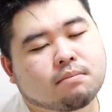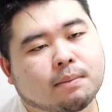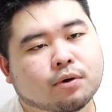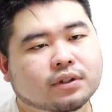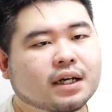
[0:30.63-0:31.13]
ま
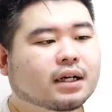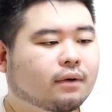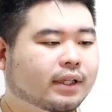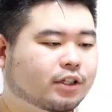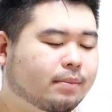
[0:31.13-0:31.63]
あ、僕なんか
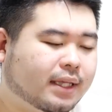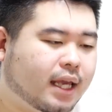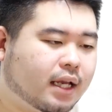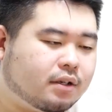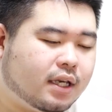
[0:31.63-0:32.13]
は、例えば
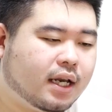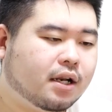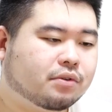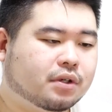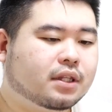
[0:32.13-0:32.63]
大学に入
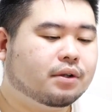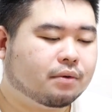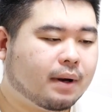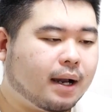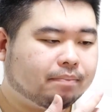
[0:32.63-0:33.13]
るときっていう
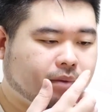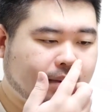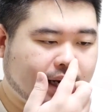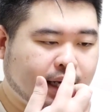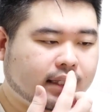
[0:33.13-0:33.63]
のは、
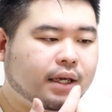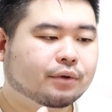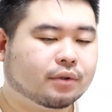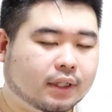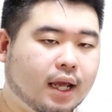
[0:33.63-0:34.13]
まあ、ありがたい
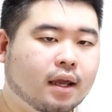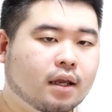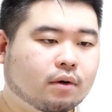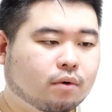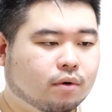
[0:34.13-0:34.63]
ことにね、
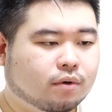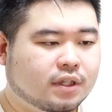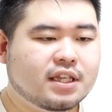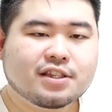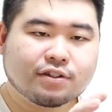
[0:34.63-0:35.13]
こう、
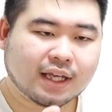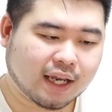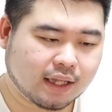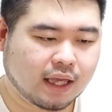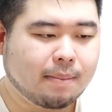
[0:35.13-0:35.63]
人数だ
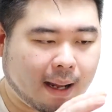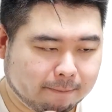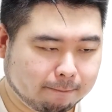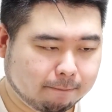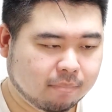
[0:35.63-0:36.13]
けで言え
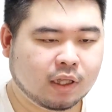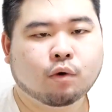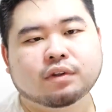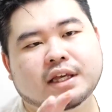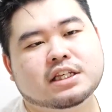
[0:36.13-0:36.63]
ば、日
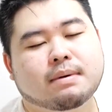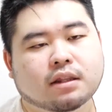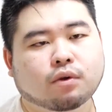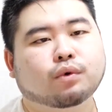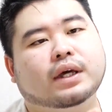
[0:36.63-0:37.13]
本で一
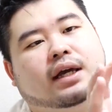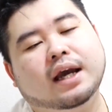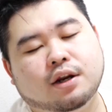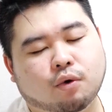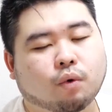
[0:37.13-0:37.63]
番東大に
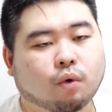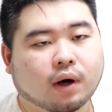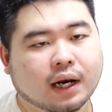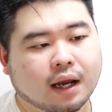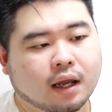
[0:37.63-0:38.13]
入る高校
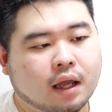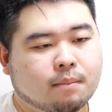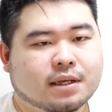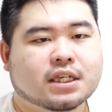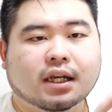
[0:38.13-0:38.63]
から、
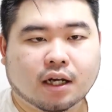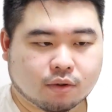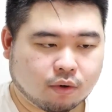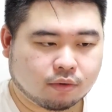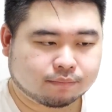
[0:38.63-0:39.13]
ま進
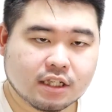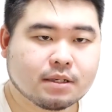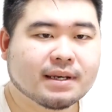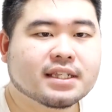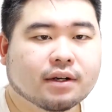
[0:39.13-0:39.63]
学を
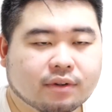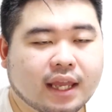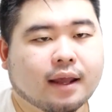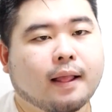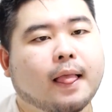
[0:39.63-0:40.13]
しましたの
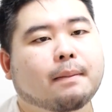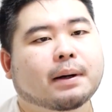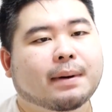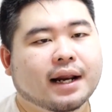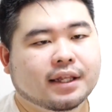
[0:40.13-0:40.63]
で、
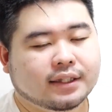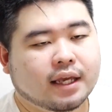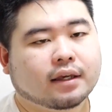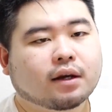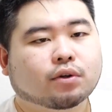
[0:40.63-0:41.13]
まあ、周りに
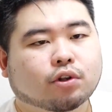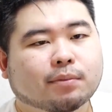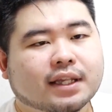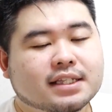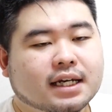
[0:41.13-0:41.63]
ね、結構
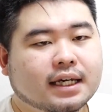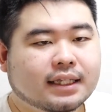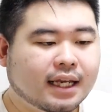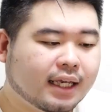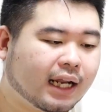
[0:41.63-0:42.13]
友達が
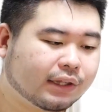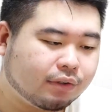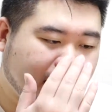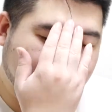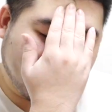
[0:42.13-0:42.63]
いないかと
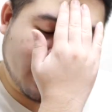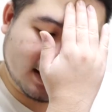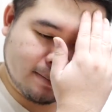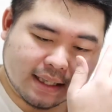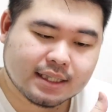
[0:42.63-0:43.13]
いえば、ま
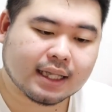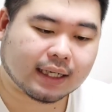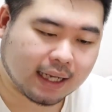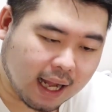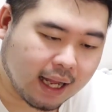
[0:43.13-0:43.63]
あ、いました
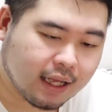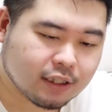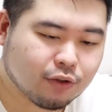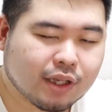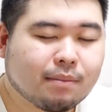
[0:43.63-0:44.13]
が、
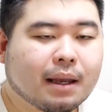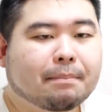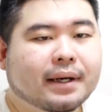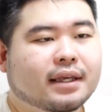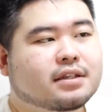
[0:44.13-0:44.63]
それでもやっ
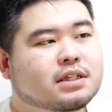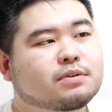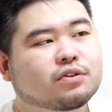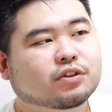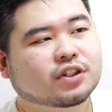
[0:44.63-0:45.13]
ぱり自
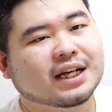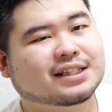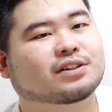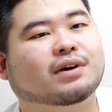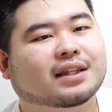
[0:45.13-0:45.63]
分の
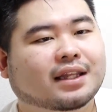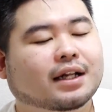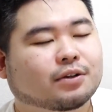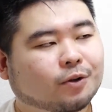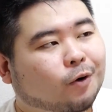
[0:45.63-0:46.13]
クラスとかって
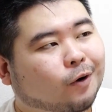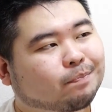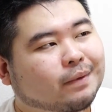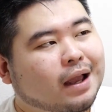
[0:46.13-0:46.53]
なると、